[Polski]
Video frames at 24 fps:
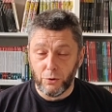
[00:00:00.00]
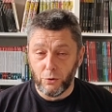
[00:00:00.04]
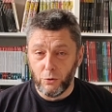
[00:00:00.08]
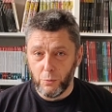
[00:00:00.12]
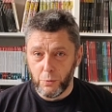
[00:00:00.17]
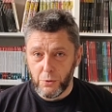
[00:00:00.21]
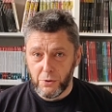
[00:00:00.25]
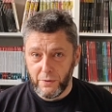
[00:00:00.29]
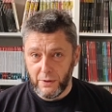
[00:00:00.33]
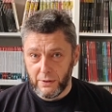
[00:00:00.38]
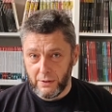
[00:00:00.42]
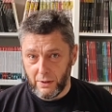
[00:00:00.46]

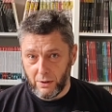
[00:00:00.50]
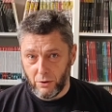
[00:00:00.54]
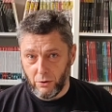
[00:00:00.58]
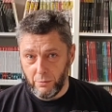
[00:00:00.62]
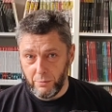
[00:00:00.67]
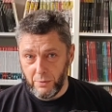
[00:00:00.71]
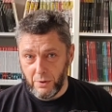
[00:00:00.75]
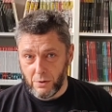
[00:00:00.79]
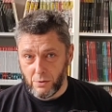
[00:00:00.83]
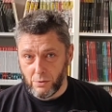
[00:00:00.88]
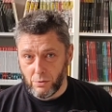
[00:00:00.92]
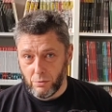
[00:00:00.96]
Klub Świata
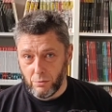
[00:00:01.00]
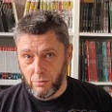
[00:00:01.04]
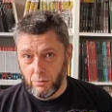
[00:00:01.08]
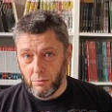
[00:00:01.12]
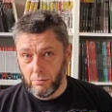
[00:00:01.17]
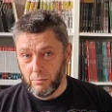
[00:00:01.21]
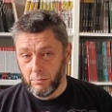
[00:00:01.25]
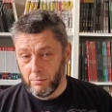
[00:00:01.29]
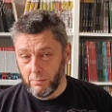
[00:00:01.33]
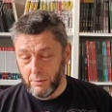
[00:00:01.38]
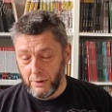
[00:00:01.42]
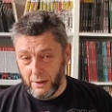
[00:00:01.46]

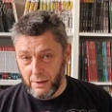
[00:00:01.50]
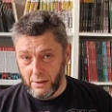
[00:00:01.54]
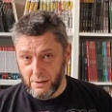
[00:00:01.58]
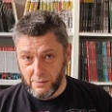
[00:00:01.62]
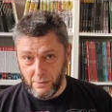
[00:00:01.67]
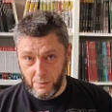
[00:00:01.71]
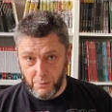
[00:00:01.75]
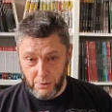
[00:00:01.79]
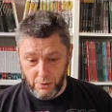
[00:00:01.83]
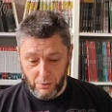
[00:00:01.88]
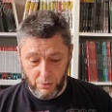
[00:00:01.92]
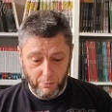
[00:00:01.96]
Komiksu. Ja
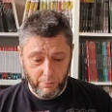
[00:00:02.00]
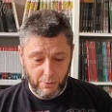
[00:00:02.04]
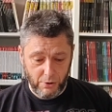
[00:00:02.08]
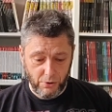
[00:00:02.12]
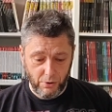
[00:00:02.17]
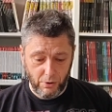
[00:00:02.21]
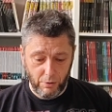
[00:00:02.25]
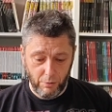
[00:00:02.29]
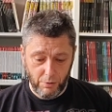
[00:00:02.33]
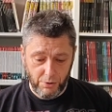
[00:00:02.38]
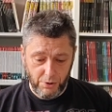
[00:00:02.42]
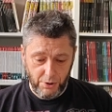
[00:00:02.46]
nazywam się Tomasz
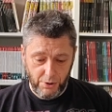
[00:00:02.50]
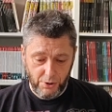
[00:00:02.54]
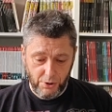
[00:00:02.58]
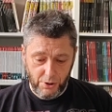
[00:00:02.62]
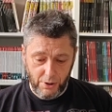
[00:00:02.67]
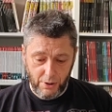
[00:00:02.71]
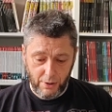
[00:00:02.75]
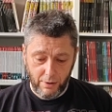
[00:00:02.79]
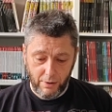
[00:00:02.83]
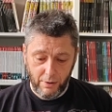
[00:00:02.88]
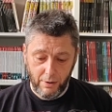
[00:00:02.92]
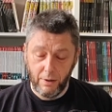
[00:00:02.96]

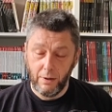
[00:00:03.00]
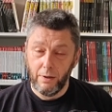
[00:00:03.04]
Kołodziejczak.